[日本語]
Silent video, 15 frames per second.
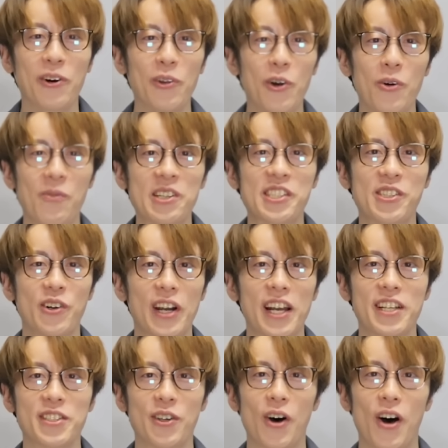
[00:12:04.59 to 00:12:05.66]
この面白
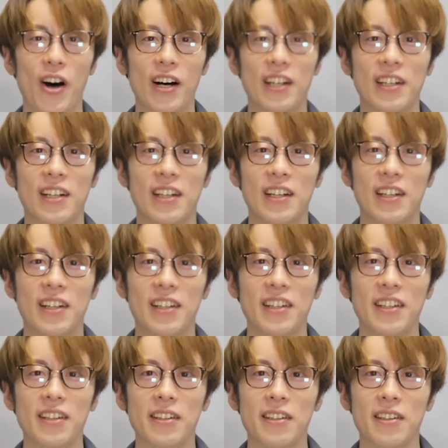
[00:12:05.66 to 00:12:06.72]
い映像。
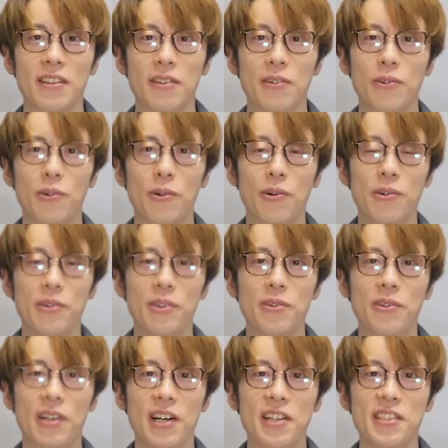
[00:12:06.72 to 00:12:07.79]
こう
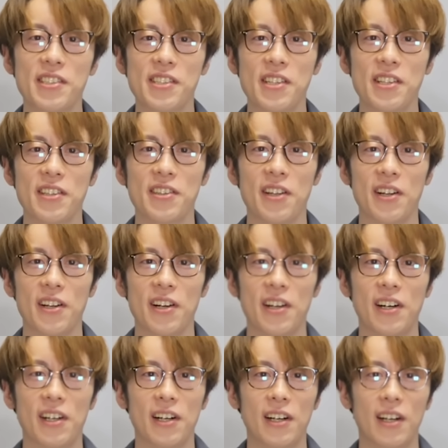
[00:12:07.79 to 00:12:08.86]
いう感じなんだ
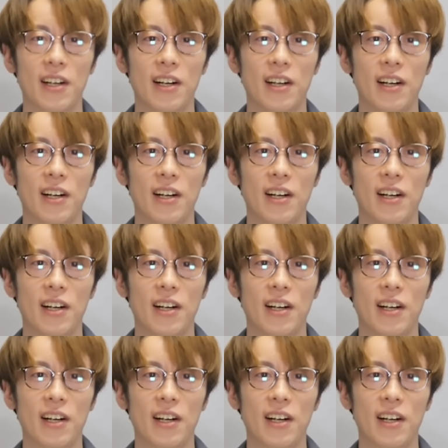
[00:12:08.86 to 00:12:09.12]
な。